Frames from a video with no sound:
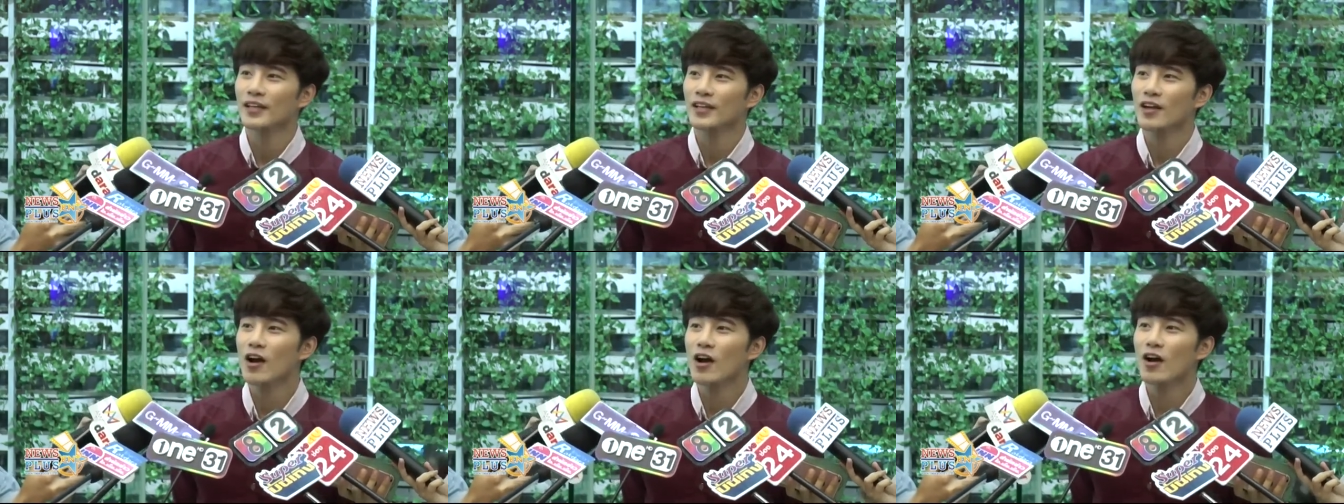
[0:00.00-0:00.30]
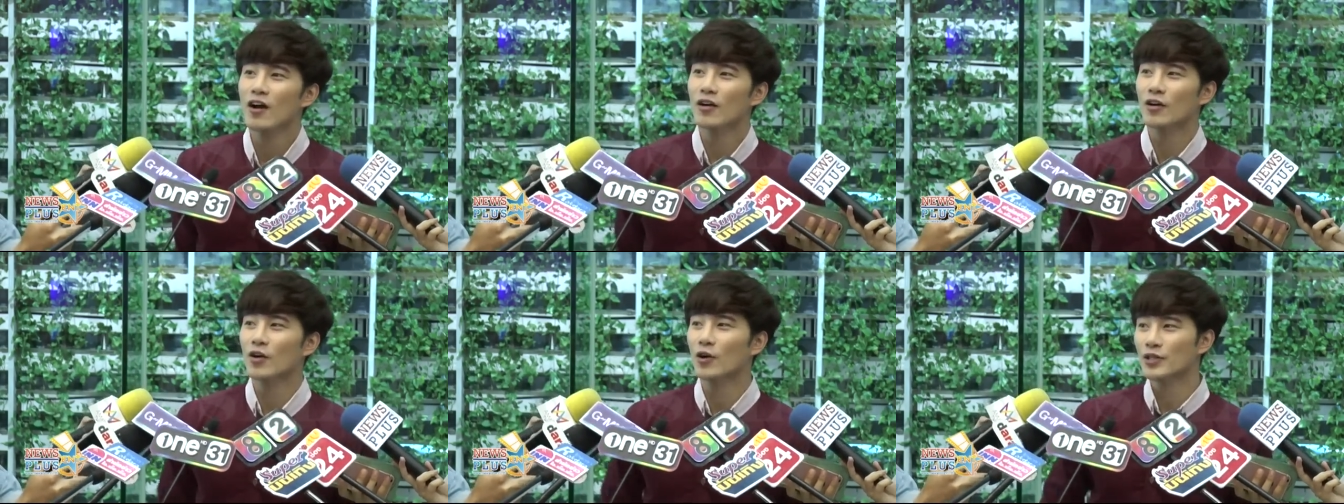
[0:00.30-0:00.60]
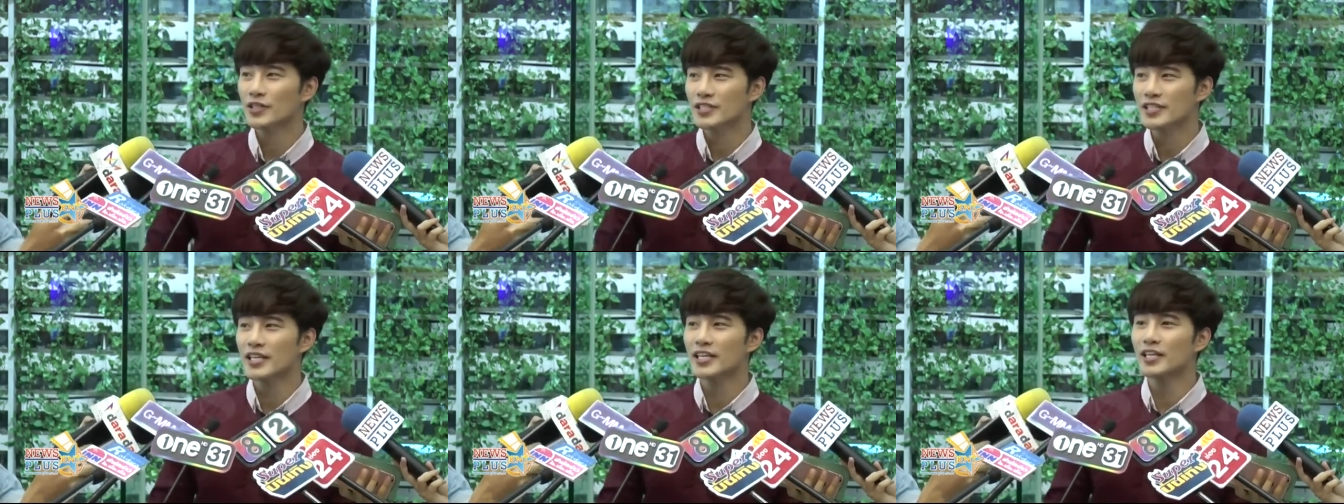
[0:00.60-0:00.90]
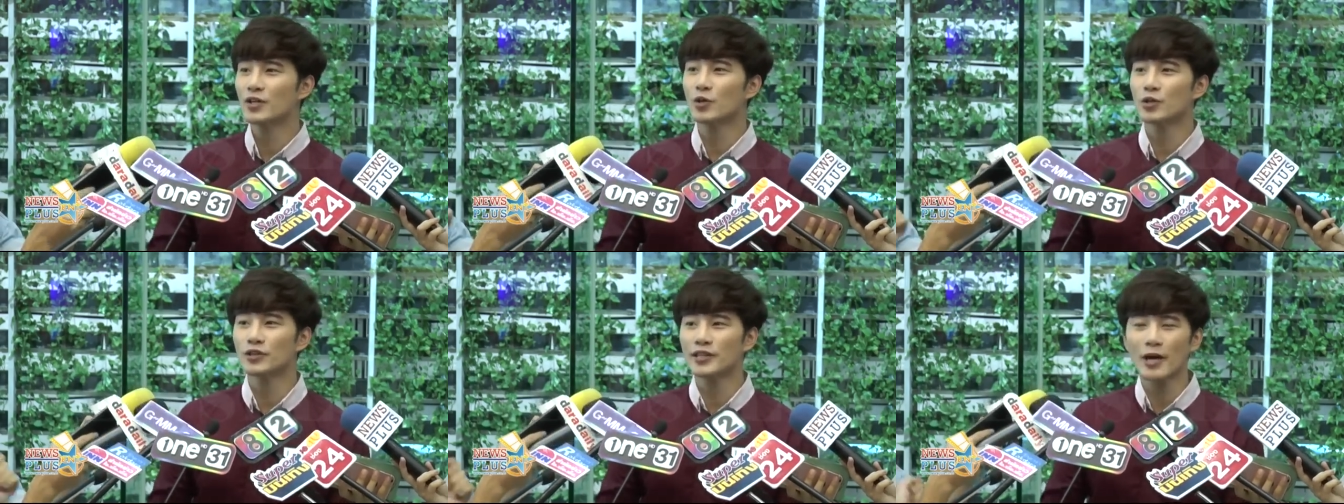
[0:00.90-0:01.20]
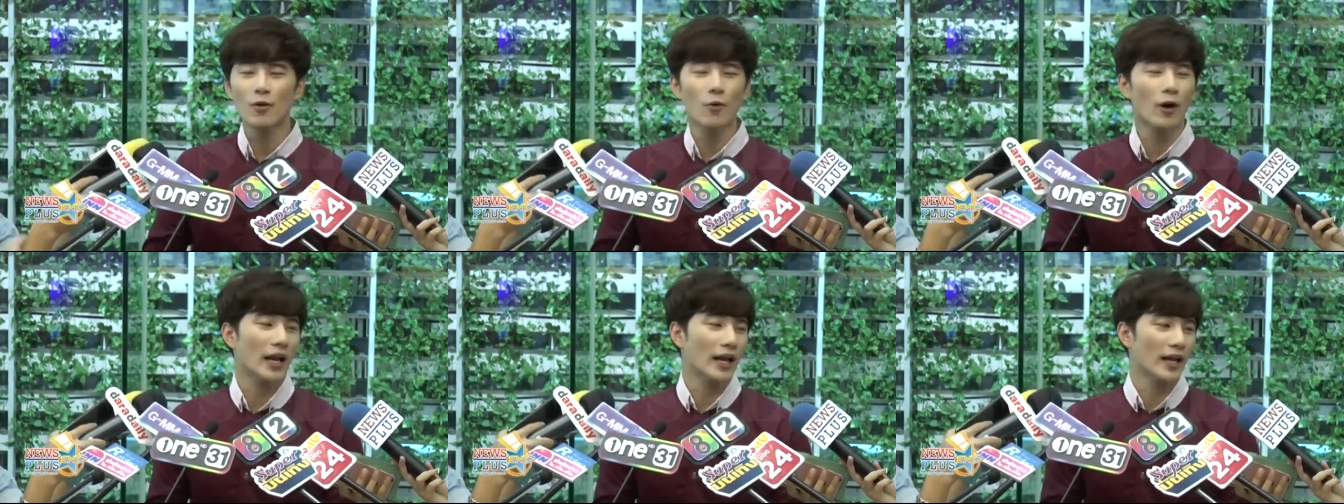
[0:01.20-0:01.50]
ก็คนจีนคน
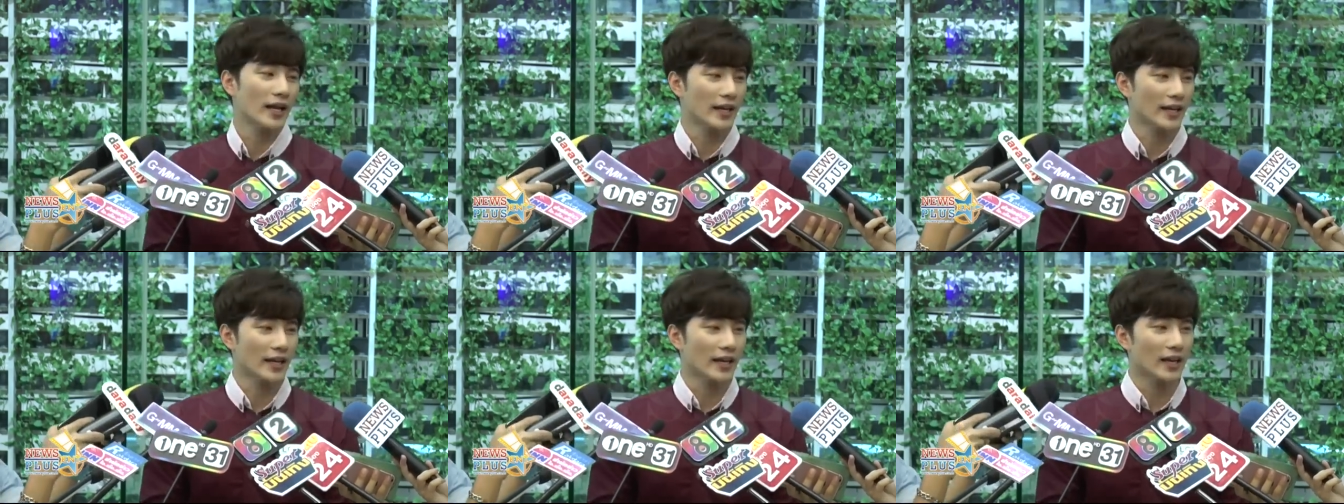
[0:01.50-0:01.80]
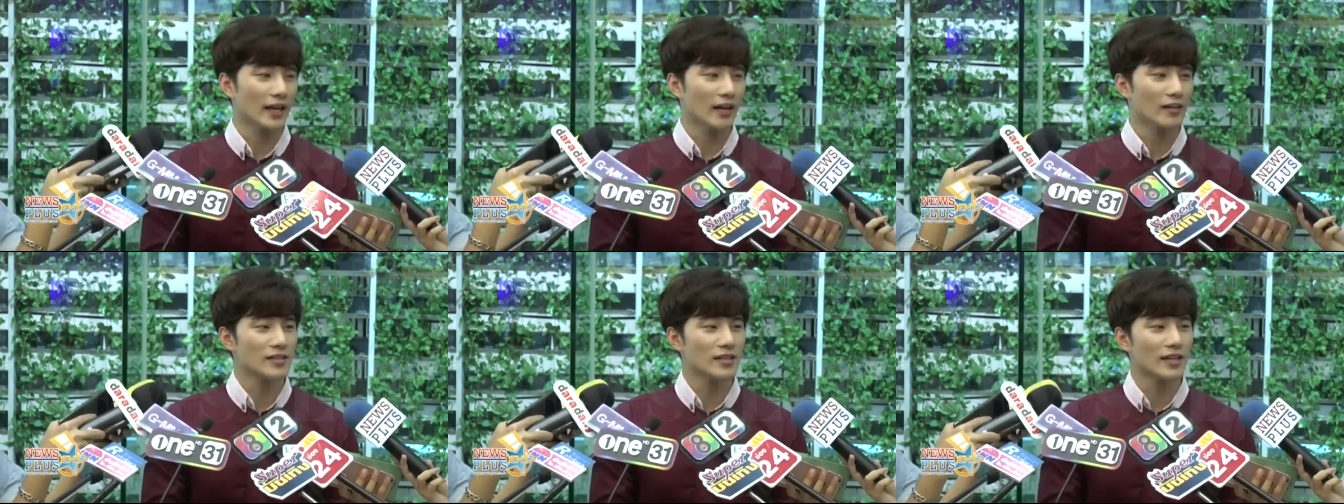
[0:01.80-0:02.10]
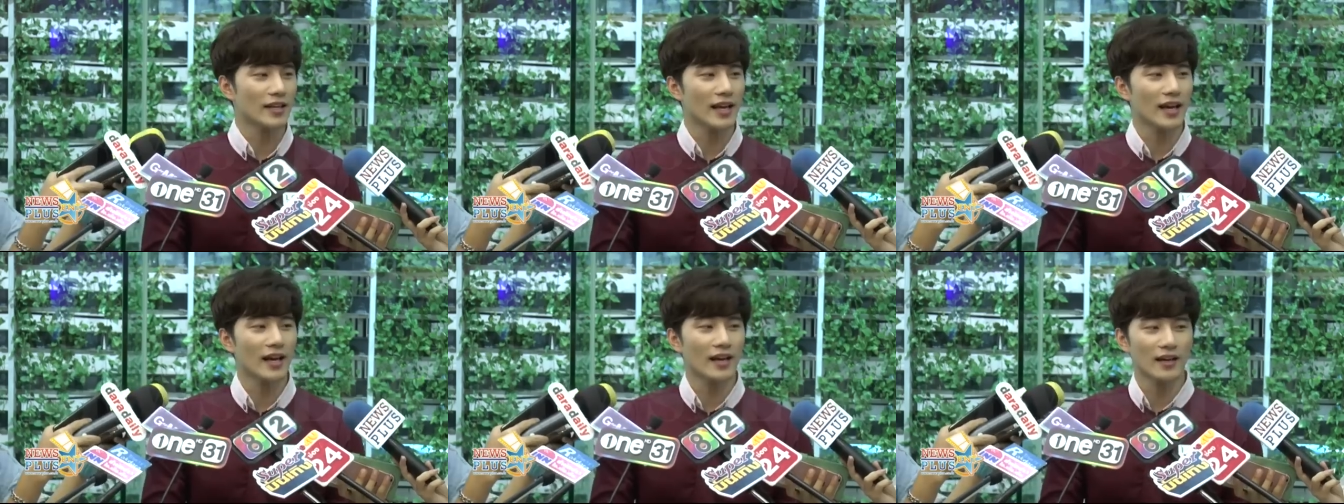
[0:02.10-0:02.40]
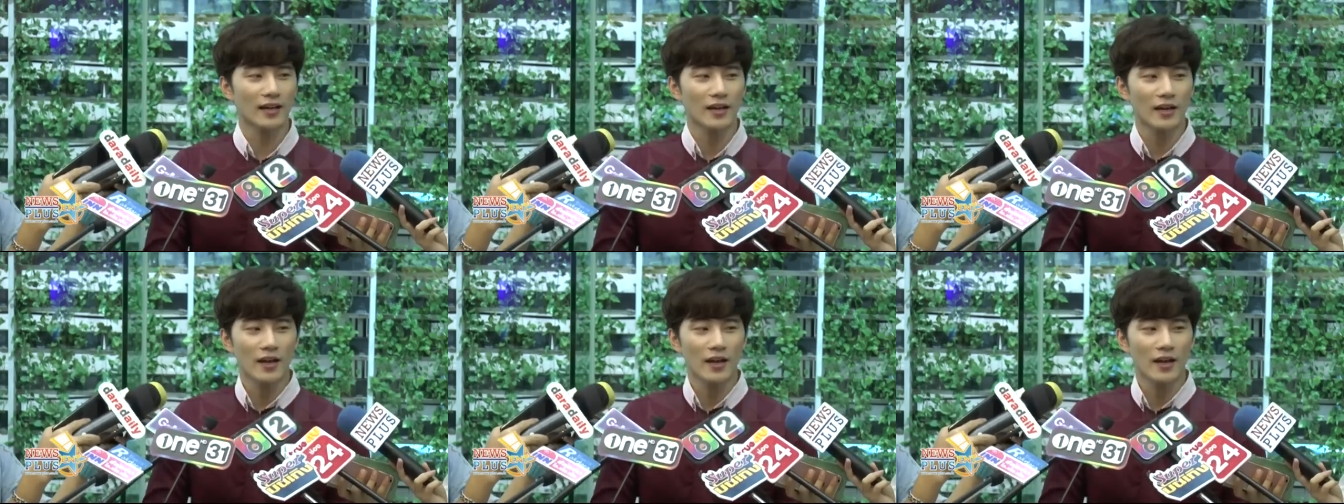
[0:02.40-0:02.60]
ไต้หวันอะไรอย่างเงี้ยเขาจะเรียก